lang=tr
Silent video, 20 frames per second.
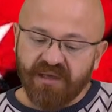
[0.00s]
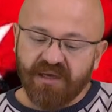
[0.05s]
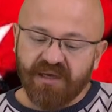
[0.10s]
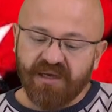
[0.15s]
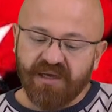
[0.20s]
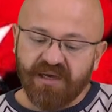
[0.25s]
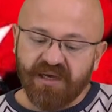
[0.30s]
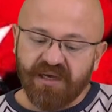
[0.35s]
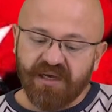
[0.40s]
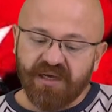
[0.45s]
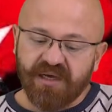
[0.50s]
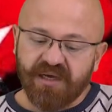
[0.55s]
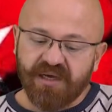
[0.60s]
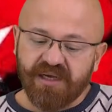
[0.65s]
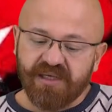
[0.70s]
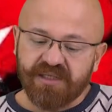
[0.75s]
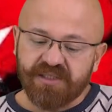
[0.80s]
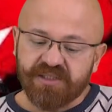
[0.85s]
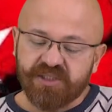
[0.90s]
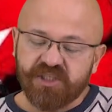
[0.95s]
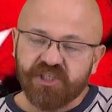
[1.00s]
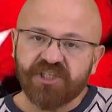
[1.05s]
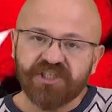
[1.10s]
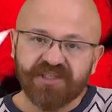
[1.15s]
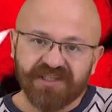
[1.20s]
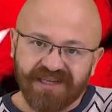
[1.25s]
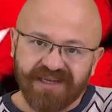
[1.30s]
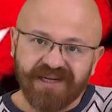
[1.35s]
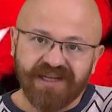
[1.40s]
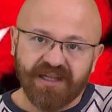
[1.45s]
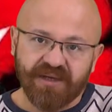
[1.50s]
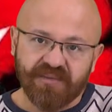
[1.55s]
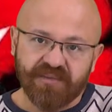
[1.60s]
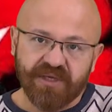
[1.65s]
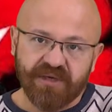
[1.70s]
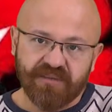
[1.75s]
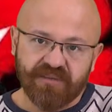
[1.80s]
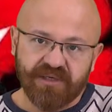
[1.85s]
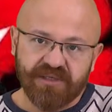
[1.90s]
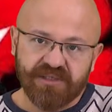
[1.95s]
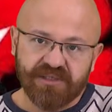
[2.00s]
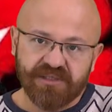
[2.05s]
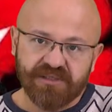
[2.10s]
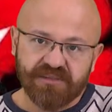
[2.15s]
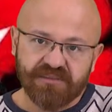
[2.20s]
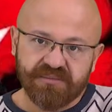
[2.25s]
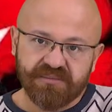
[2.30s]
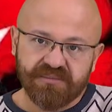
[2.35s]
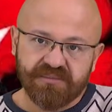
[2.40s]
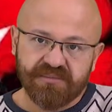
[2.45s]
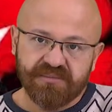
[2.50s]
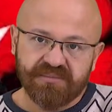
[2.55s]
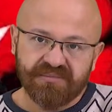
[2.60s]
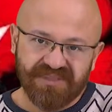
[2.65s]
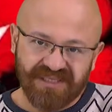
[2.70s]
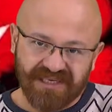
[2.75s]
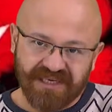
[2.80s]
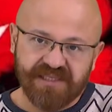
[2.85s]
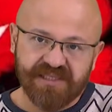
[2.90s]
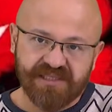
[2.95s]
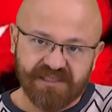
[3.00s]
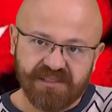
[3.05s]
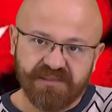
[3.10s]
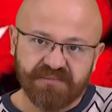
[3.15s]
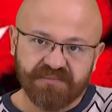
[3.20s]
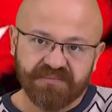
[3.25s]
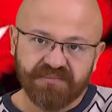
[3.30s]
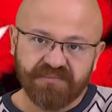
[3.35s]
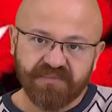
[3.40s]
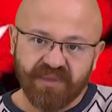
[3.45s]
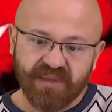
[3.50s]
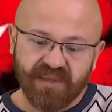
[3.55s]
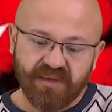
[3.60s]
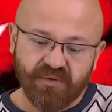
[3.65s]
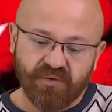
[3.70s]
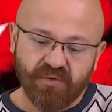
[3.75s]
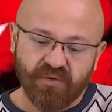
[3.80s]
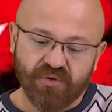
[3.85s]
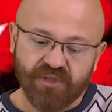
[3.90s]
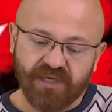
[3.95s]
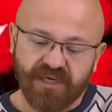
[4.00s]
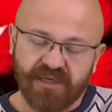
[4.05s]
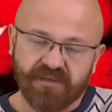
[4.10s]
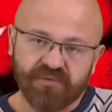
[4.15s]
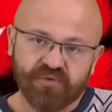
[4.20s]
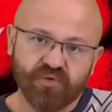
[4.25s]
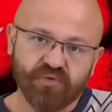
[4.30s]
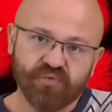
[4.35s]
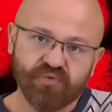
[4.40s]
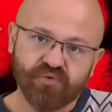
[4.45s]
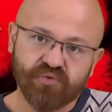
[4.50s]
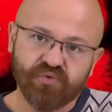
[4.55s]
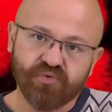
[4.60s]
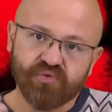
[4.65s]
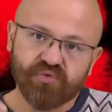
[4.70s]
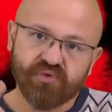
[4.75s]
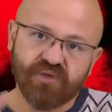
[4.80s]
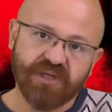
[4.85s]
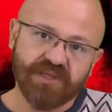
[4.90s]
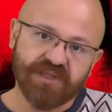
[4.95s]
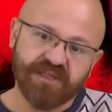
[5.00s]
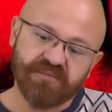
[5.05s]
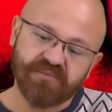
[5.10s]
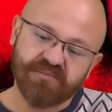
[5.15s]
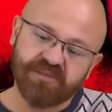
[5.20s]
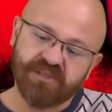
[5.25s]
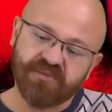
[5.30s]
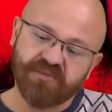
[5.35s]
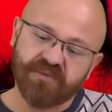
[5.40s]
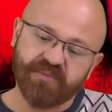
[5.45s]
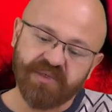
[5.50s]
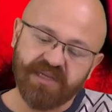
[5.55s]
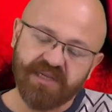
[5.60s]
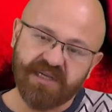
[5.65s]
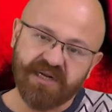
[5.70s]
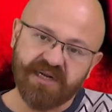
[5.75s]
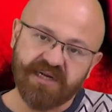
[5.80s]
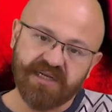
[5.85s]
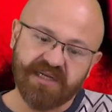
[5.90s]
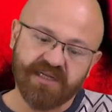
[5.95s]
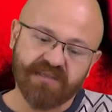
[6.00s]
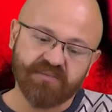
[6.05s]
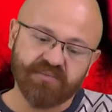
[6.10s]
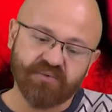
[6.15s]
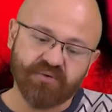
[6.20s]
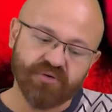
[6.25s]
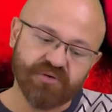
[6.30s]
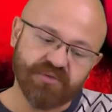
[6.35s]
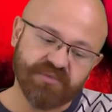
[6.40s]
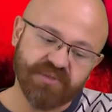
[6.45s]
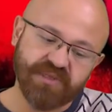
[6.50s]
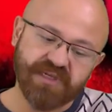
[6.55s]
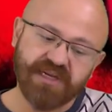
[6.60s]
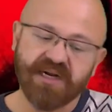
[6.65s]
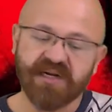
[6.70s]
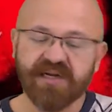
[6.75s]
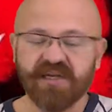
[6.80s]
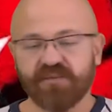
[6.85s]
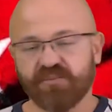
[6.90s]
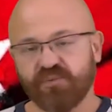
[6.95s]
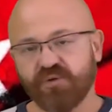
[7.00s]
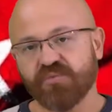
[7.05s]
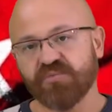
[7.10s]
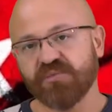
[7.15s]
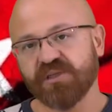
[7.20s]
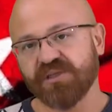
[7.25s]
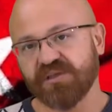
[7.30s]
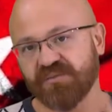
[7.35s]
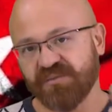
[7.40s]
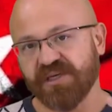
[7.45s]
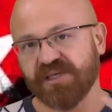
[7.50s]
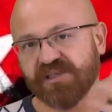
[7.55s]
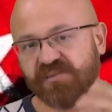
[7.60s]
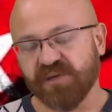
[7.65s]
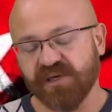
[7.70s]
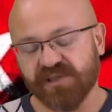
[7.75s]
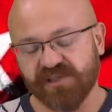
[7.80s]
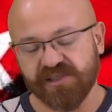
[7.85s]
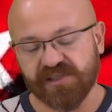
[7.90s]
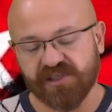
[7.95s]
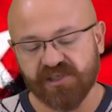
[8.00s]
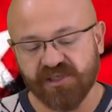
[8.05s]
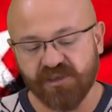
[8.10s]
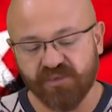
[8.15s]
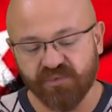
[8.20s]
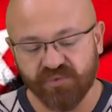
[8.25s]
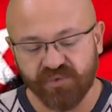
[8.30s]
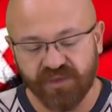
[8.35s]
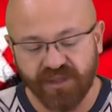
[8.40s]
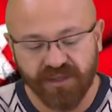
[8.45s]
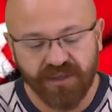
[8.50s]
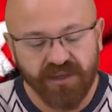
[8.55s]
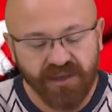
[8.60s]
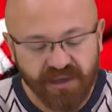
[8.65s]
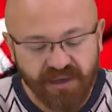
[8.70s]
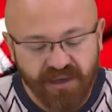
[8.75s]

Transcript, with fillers: Ee, Çin'den alamayabilir biraz. O da çok uzun uzun anlatmayacağım ama ilerleyen programın ilerleyen bölümlerinde biraz bahsedeceğim bundan.